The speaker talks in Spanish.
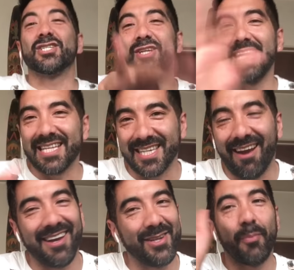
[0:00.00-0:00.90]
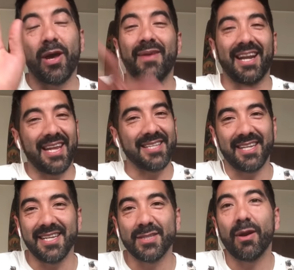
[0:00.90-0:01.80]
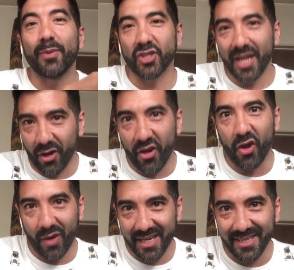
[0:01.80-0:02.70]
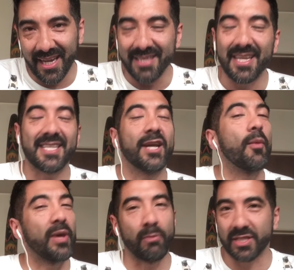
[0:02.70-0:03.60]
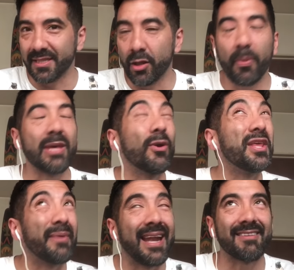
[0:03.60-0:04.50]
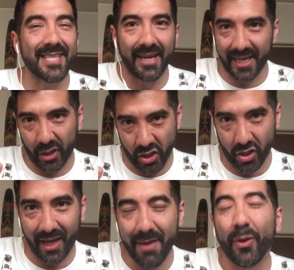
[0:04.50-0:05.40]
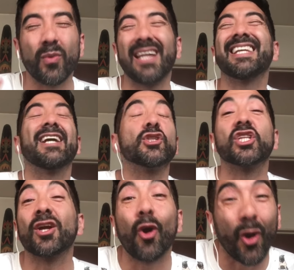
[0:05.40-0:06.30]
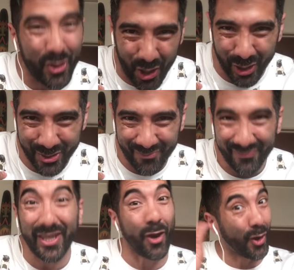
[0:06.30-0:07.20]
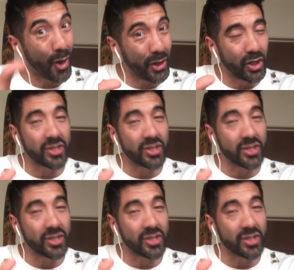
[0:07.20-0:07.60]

de la Ay, no puedo hablar de la Silenci igual porque yo la conozco a la Silenci, así que no podemos, no podemos develar secretos, ¿ok? Porque una yo tengo códigos, tengo códigos